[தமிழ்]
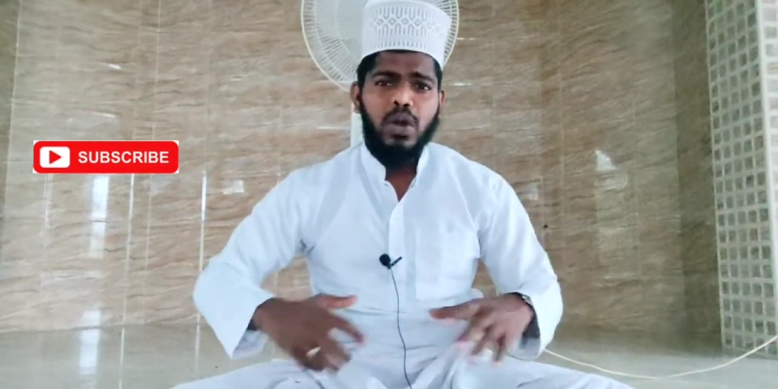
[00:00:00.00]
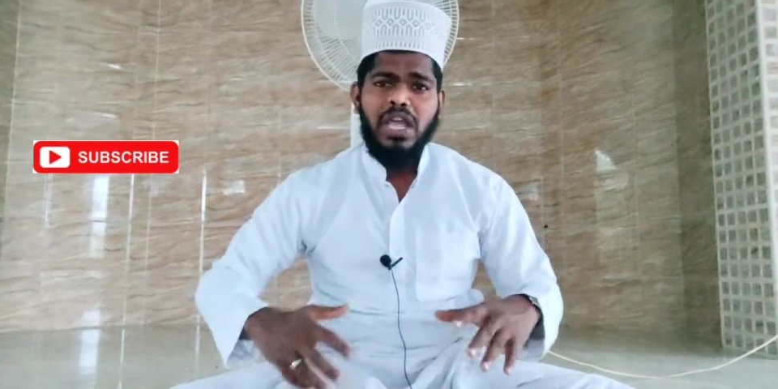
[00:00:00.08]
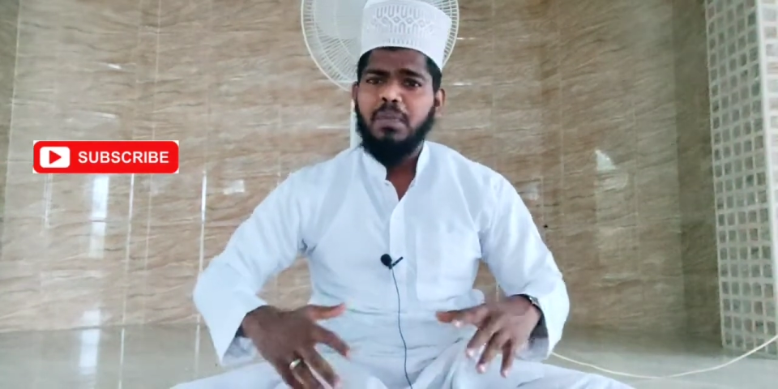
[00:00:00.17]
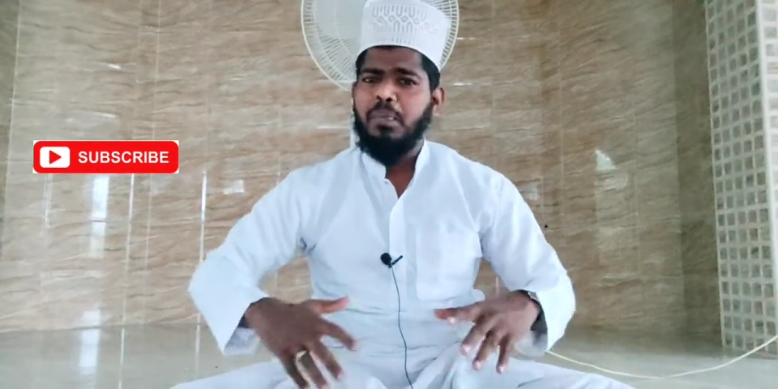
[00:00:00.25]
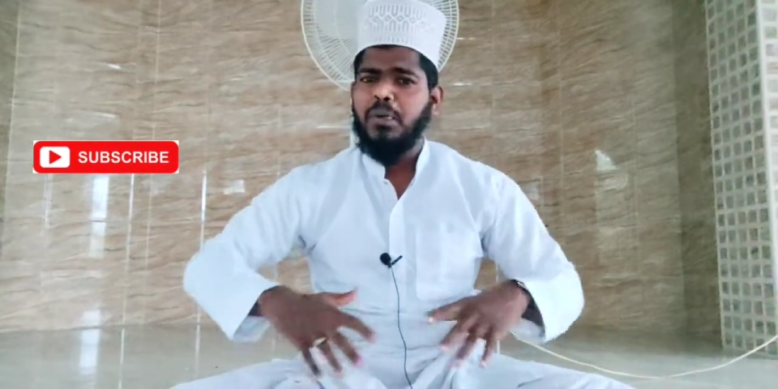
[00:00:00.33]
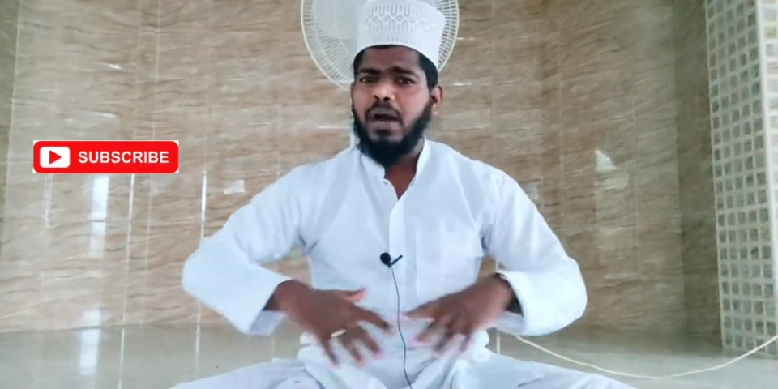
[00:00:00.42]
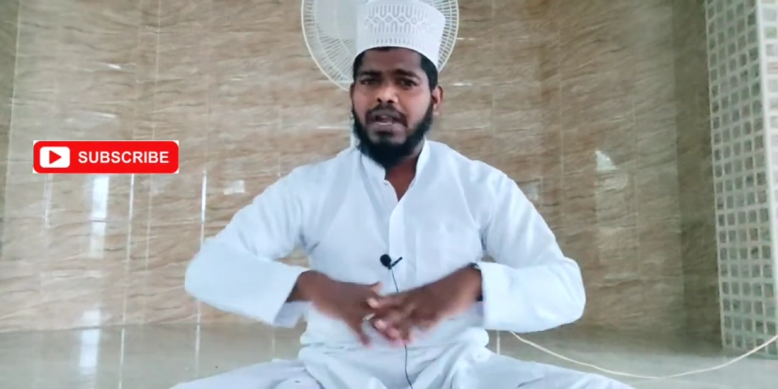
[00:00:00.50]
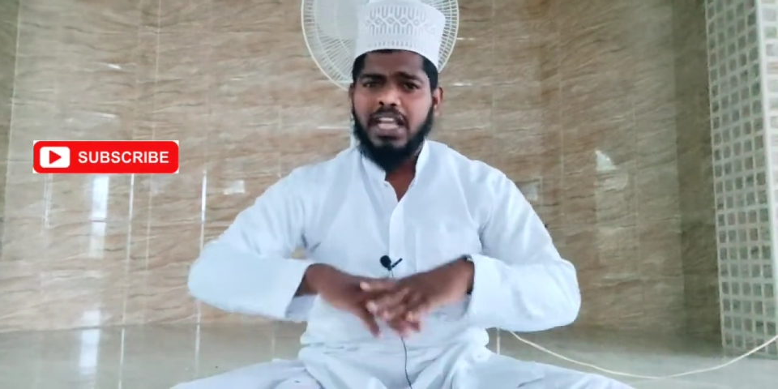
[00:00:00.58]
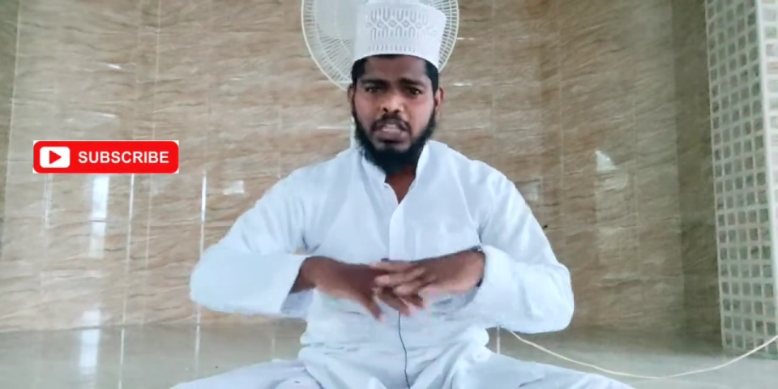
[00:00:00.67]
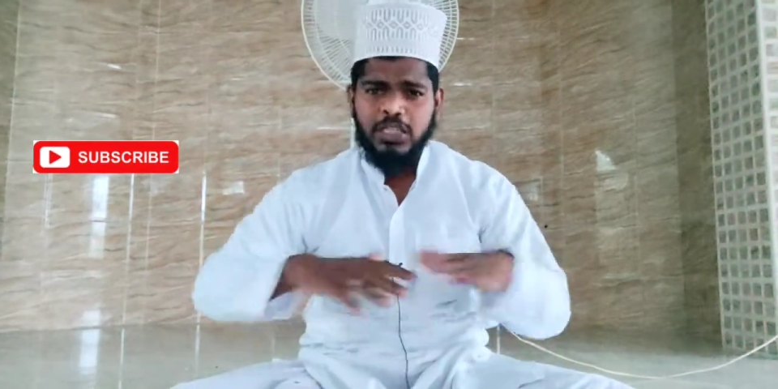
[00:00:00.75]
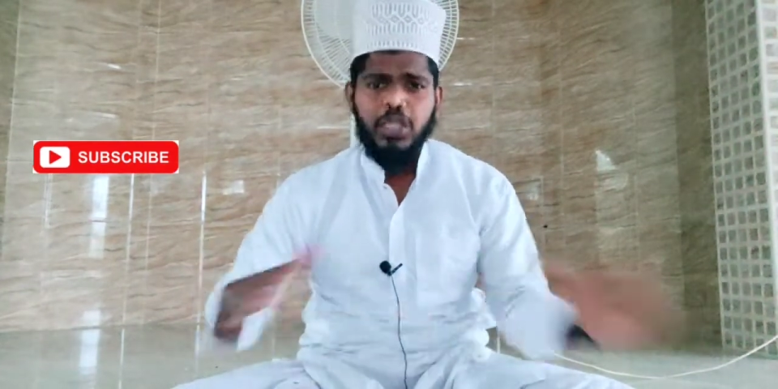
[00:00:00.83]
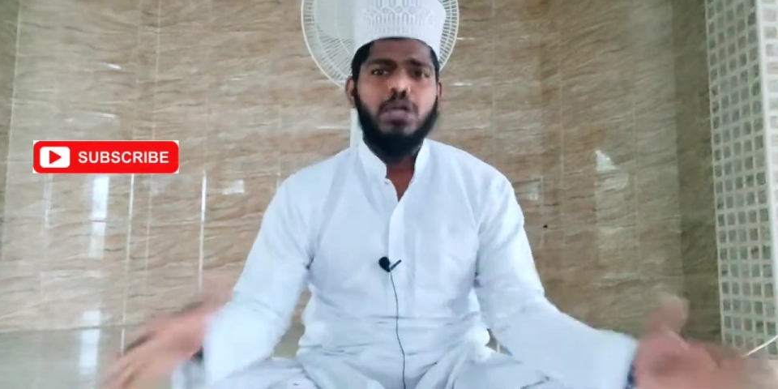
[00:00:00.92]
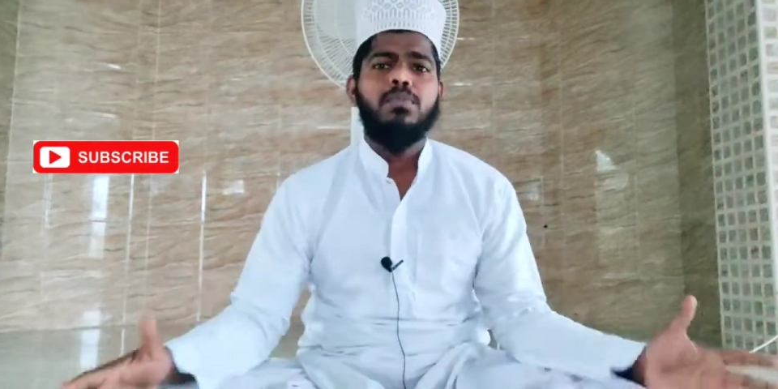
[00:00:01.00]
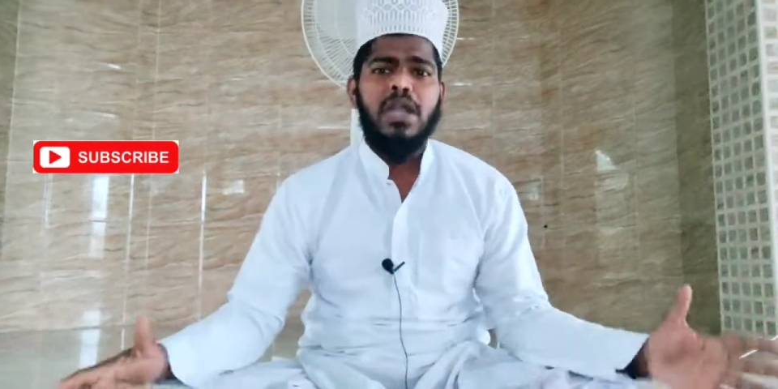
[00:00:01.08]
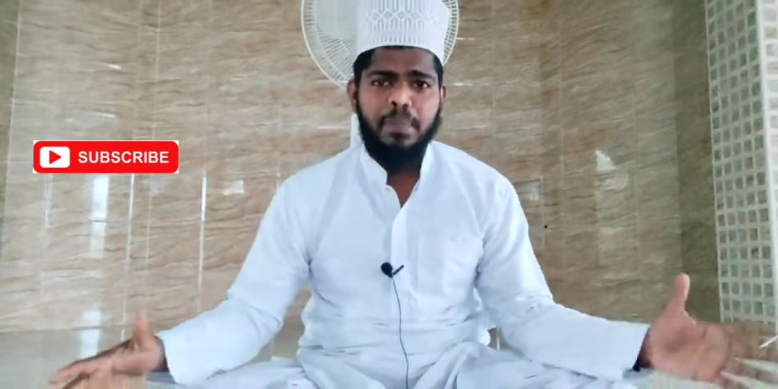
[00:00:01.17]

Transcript: உழைப்பு அனைத்தையும்